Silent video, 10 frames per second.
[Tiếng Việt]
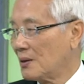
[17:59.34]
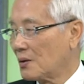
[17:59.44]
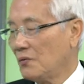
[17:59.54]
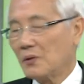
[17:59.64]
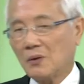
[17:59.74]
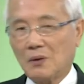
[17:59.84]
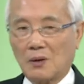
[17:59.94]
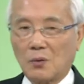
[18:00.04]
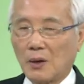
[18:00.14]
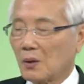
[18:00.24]
Quý vị có
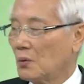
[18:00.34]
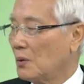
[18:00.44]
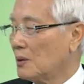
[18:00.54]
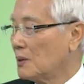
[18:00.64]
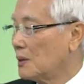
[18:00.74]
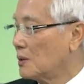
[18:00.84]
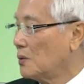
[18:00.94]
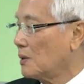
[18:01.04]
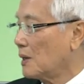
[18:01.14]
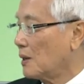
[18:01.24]
thể thoa thuốc, những cái
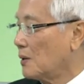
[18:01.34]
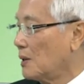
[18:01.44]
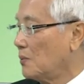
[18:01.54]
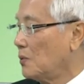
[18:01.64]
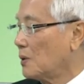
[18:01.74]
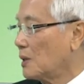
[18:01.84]
thuốc này có thể mua ở